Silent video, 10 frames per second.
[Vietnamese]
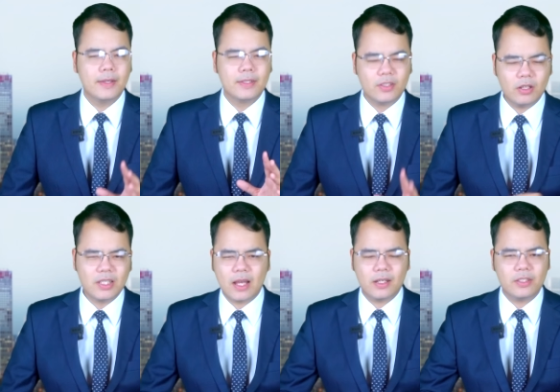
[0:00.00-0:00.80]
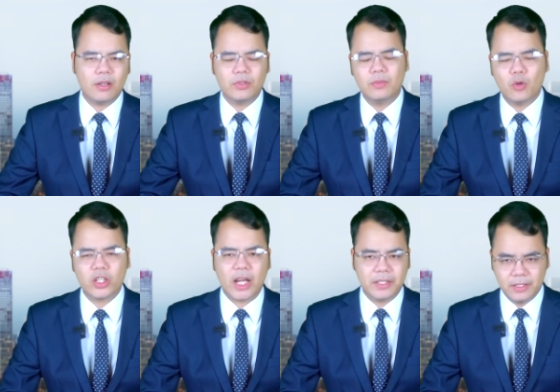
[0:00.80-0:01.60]
Rõ ràng là trong những bối
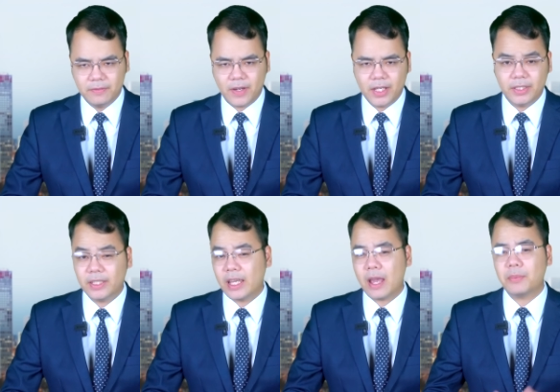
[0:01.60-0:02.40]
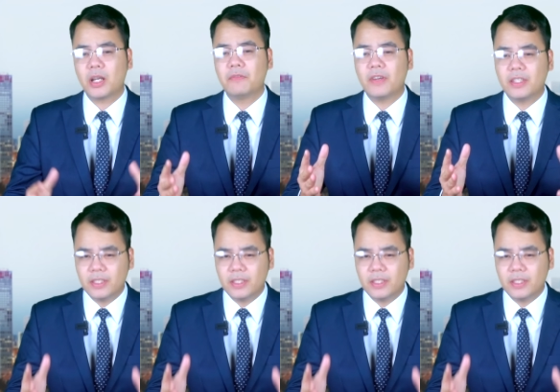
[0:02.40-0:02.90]
cảnh như vậy thì Kiev cần phải